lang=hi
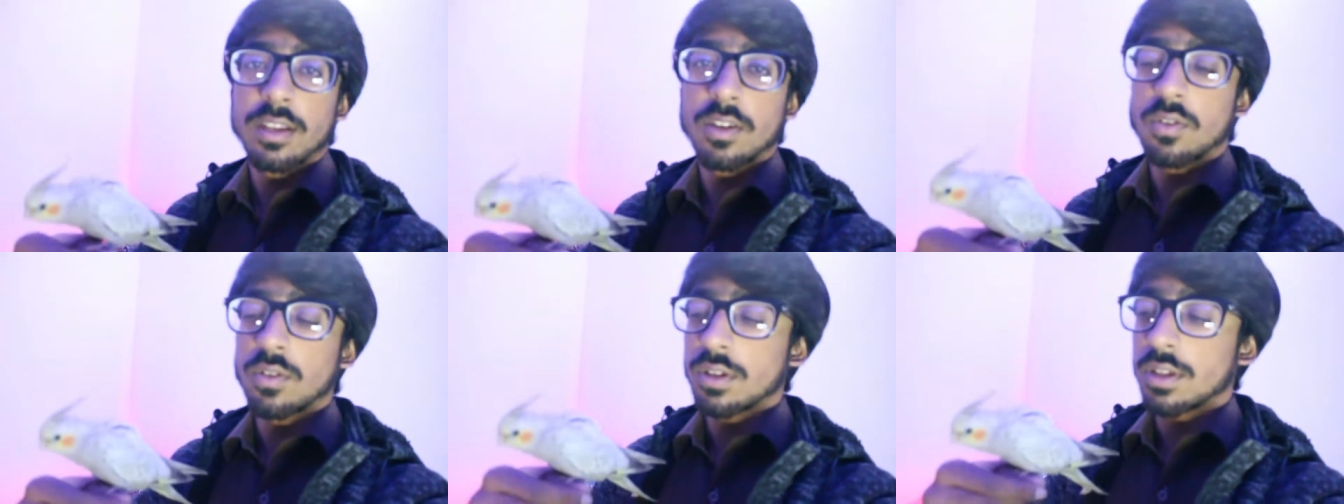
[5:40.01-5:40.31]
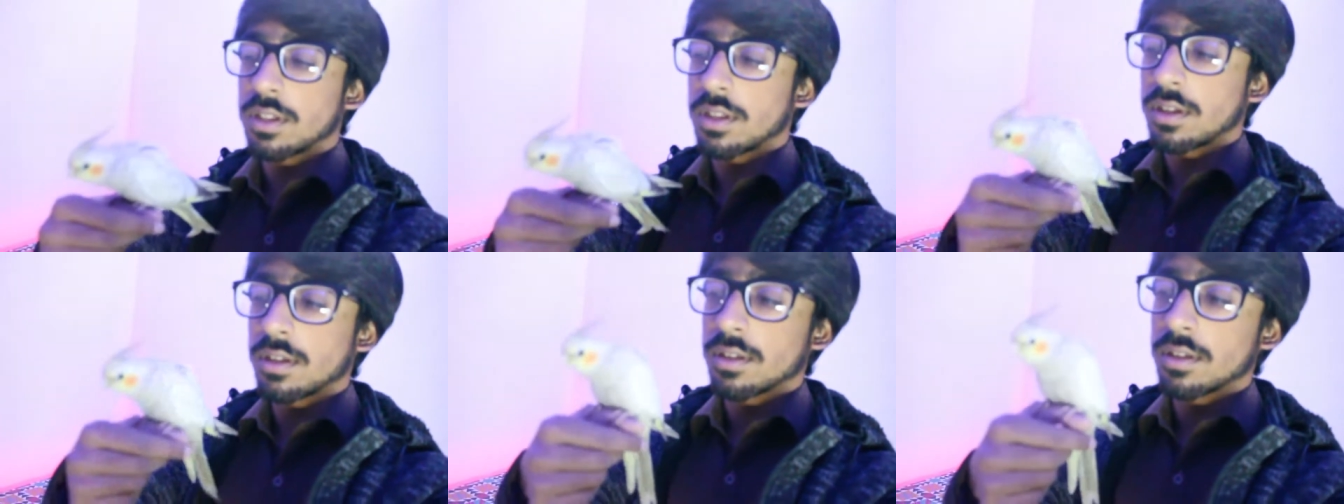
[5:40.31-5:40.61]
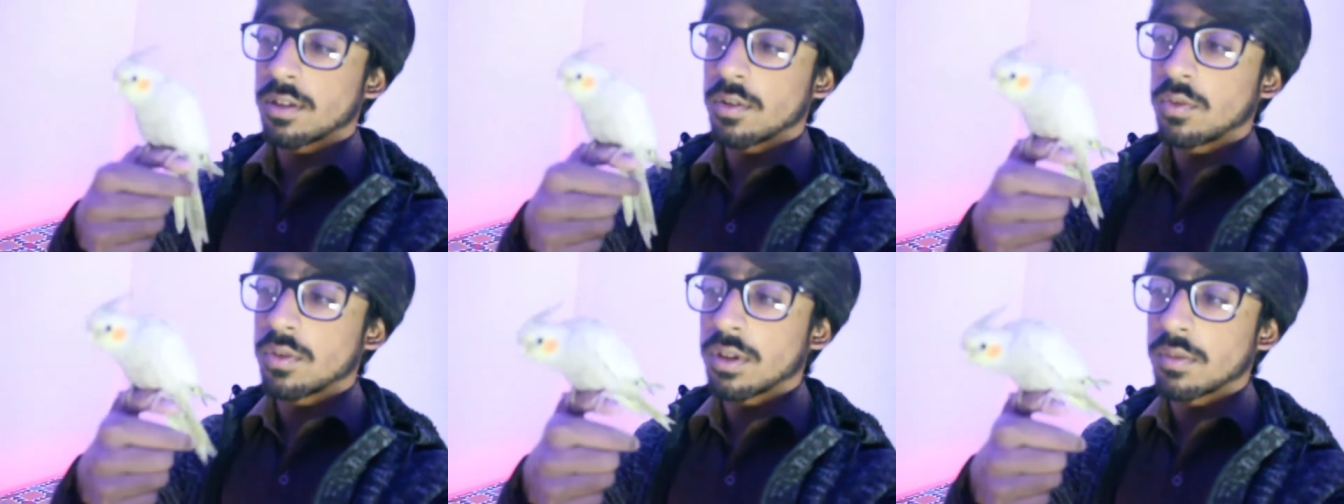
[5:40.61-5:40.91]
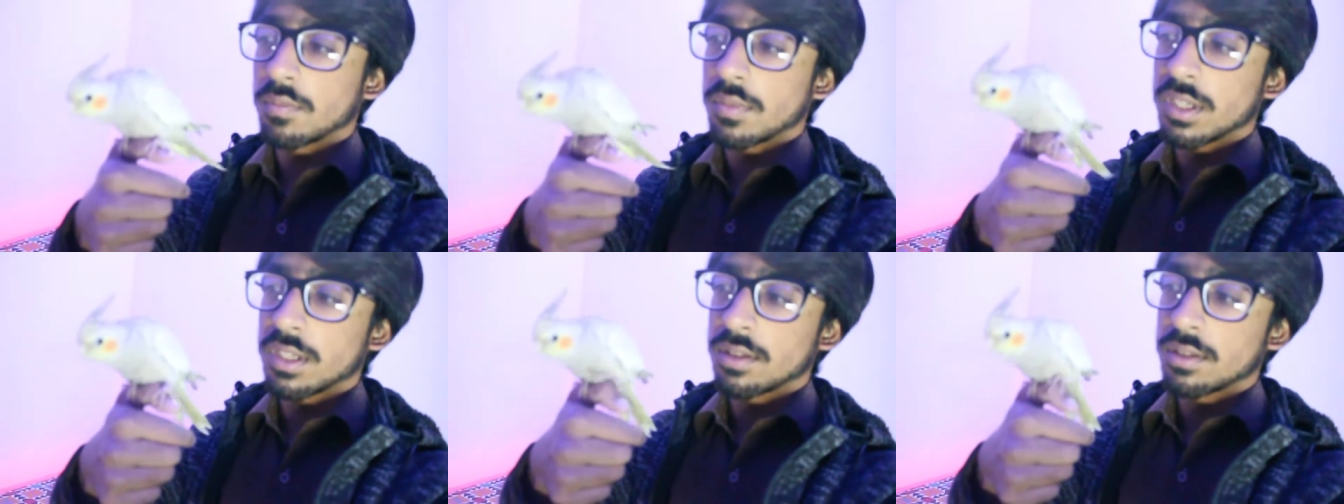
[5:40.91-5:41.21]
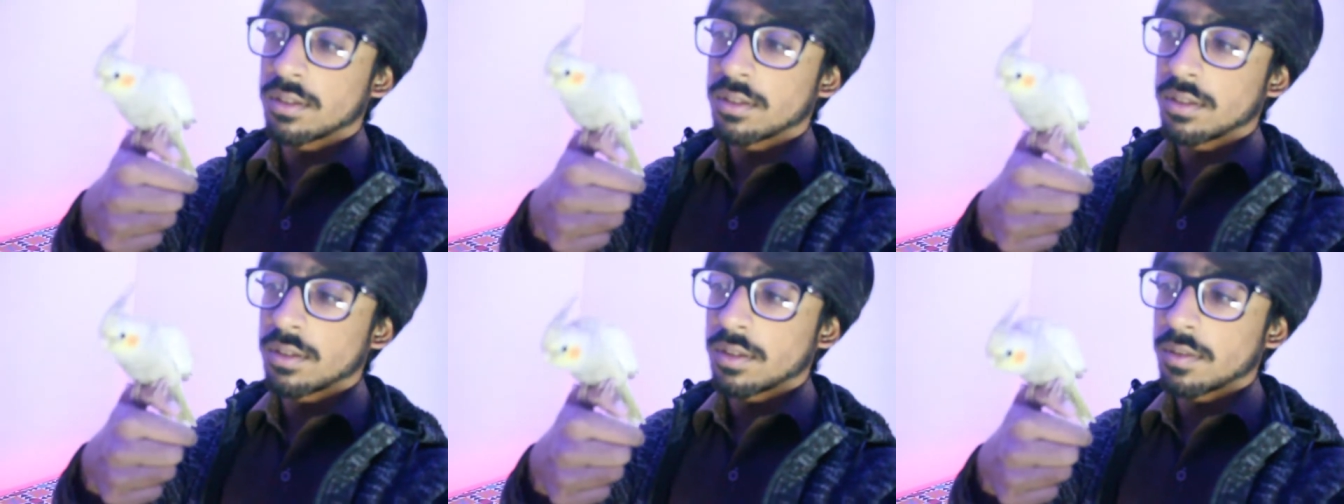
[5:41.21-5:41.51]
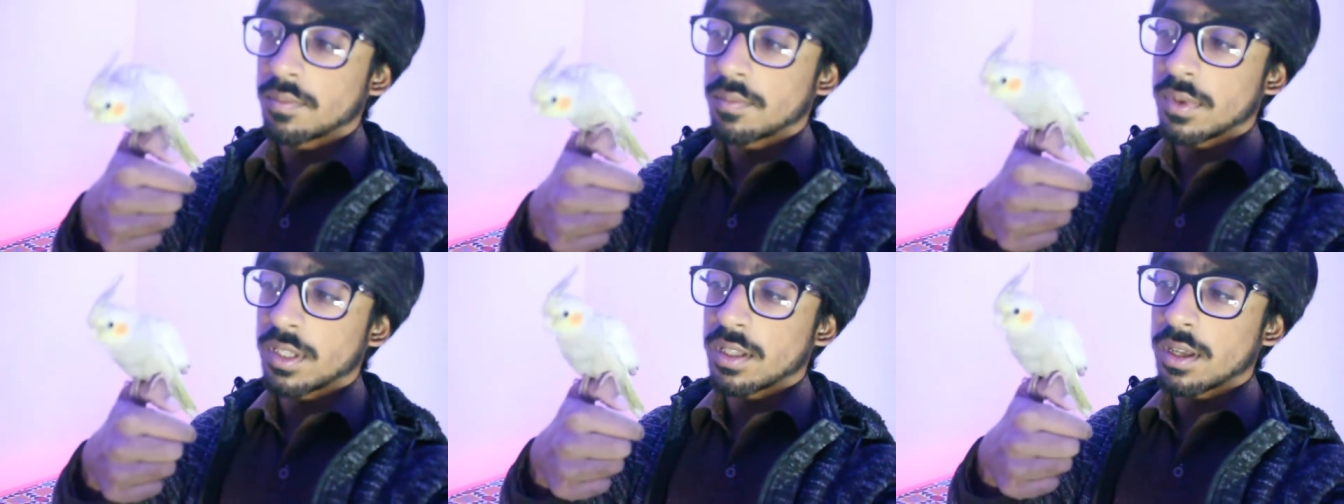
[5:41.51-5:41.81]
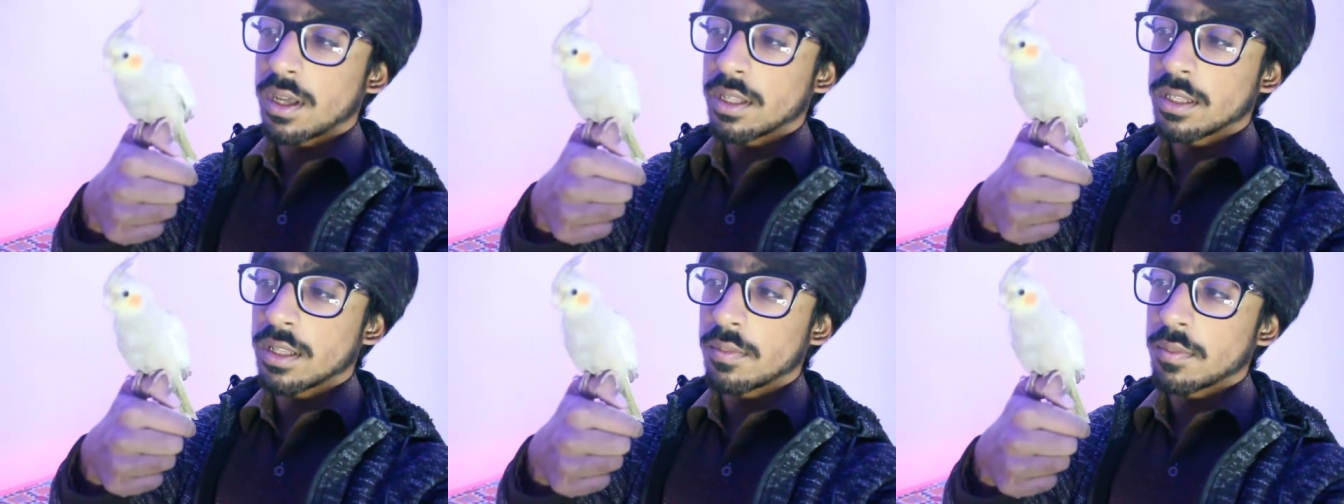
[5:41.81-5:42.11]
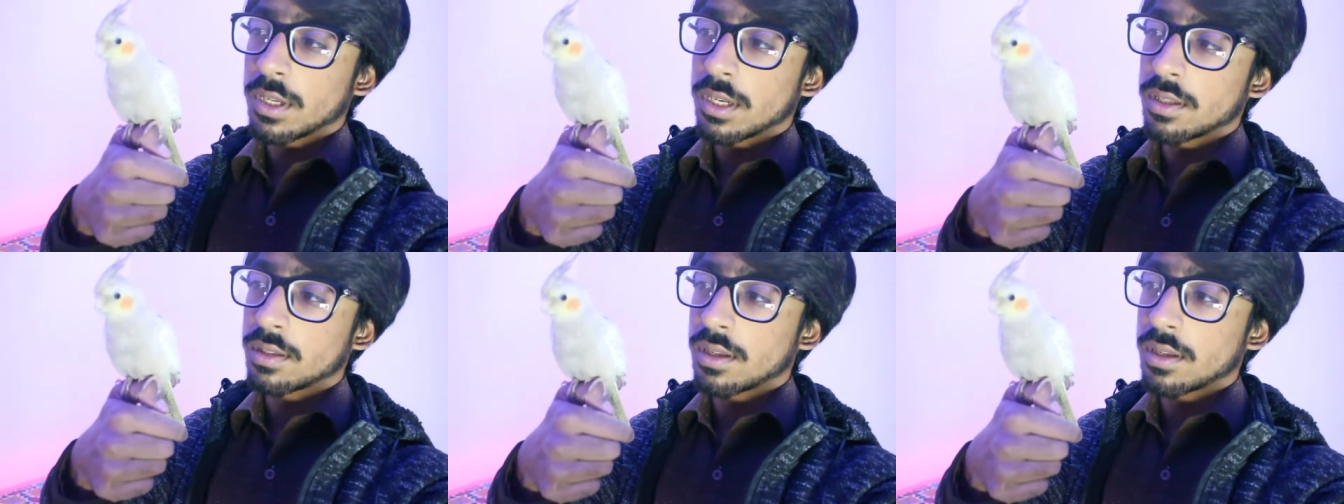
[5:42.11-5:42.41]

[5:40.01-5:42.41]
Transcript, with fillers: नहीं हो जाता क्यों टिम्मी मजा आता है मेरे